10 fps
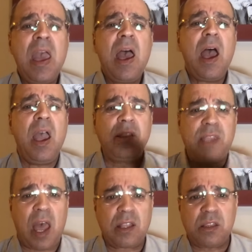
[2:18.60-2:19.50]

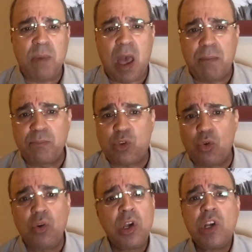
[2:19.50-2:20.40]
انتهت
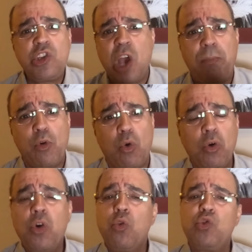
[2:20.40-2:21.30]
مهمته جابوه
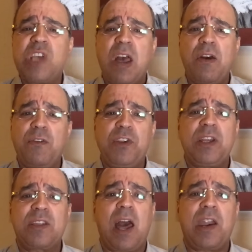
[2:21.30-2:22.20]
وجاء في
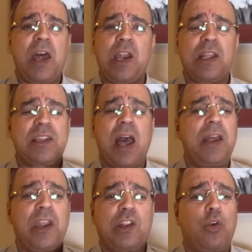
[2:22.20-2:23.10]
إطار
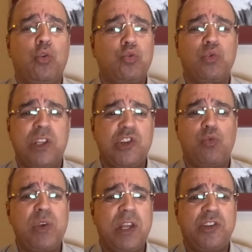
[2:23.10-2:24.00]
طائرة الخطوط
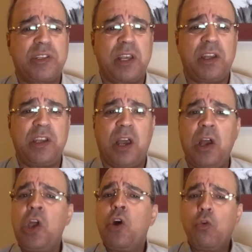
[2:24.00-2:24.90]
الجوية الجزائرية
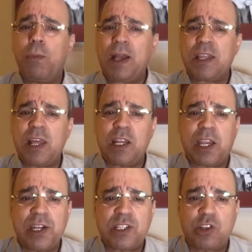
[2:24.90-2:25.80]
وبعد ذلك
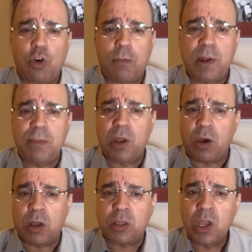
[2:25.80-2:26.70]
نزلوها
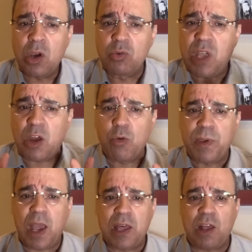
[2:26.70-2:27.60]
بليمينوت وداروا
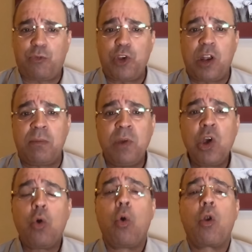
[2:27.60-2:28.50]
به هذا الفيلم
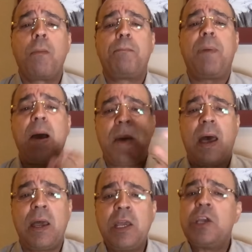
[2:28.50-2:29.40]

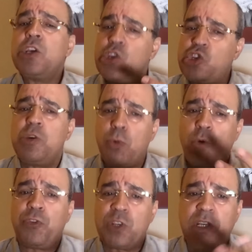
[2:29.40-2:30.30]
وربما يجيبوه
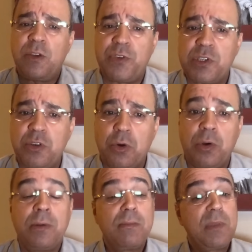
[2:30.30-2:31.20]
في
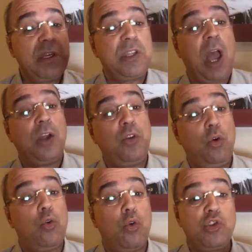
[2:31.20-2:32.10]
تلفزيون
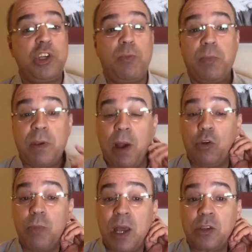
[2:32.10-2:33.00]
يدحدحوه ويجيبوا به
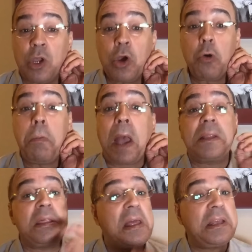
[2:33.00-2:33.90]
معلومات وبعد
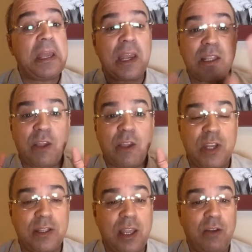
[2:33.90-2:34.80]
ذلك يختفي
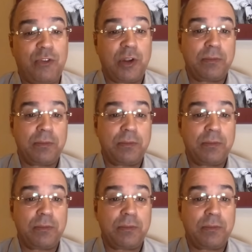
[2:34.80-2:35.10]
ينتهي الفيلم